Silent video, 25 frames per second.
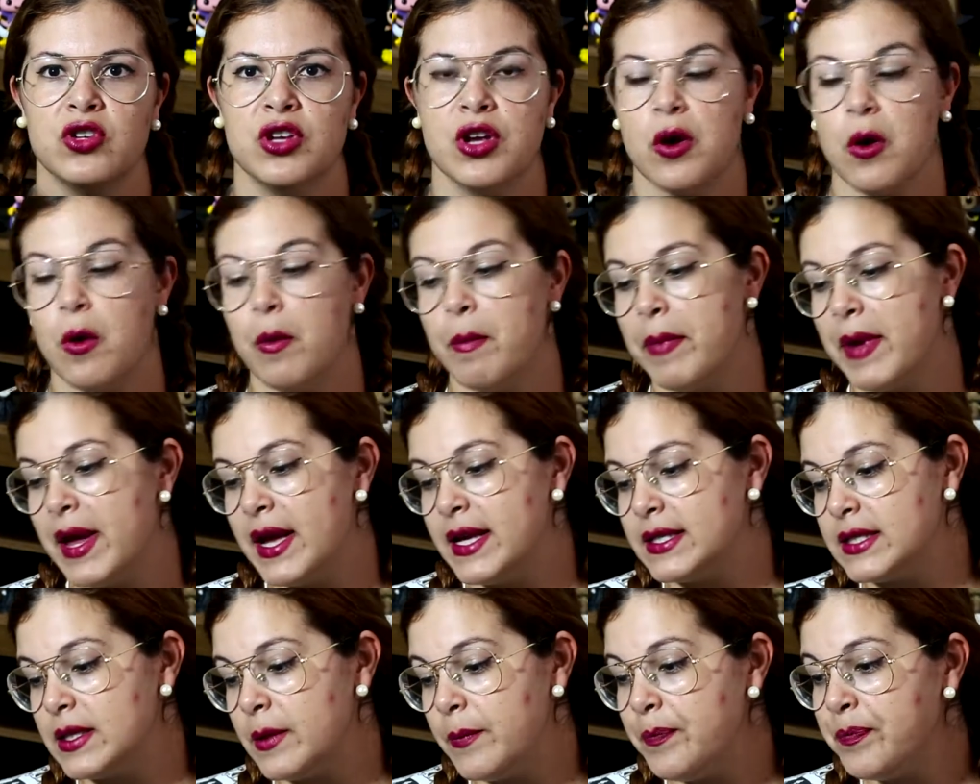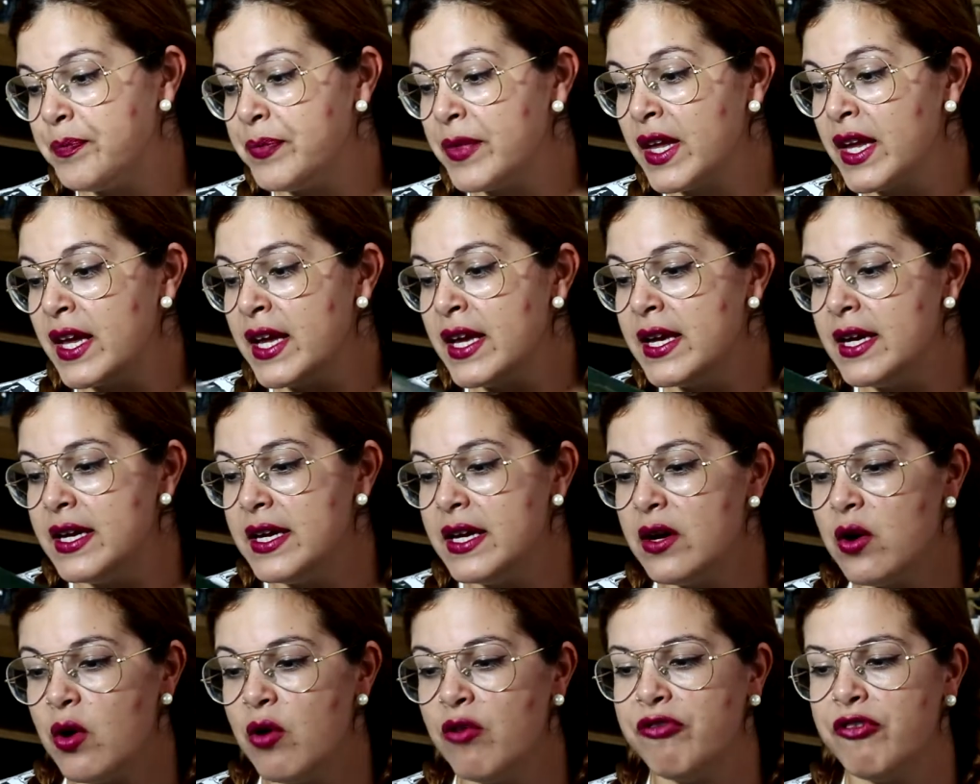de Recompensa.
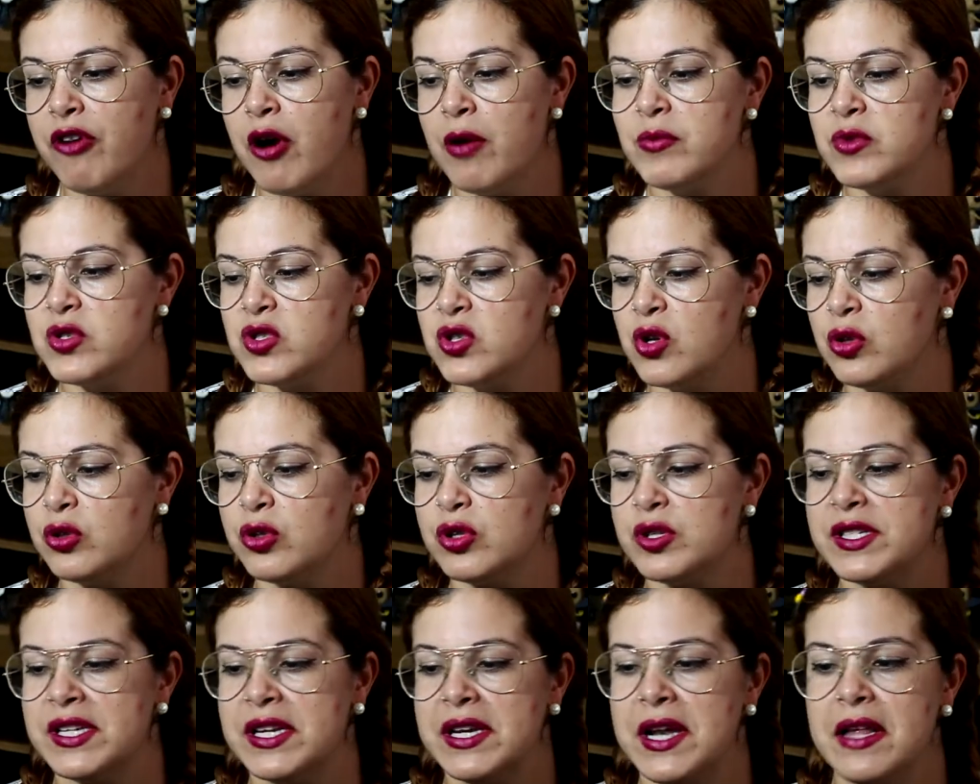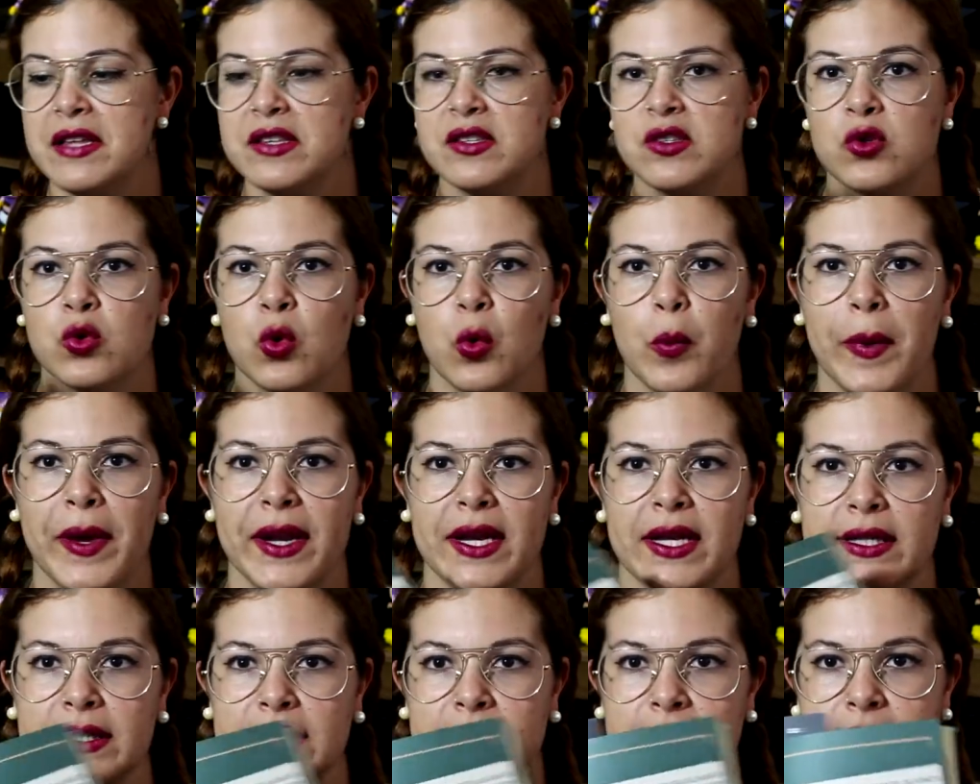E conforme os outros, ele é
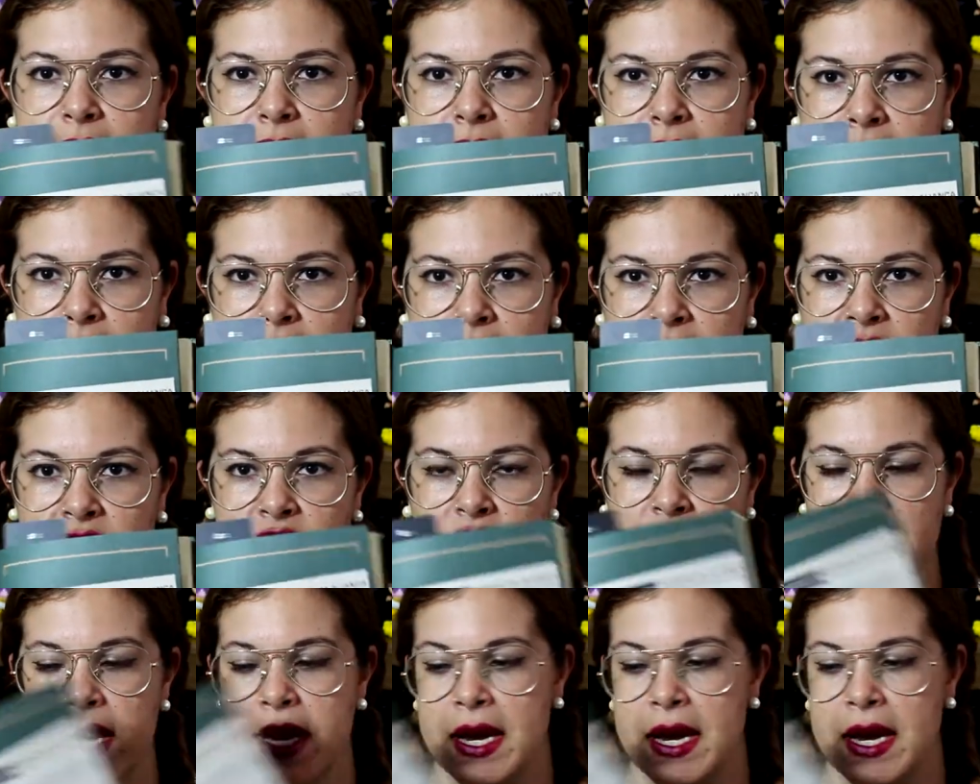super interessante.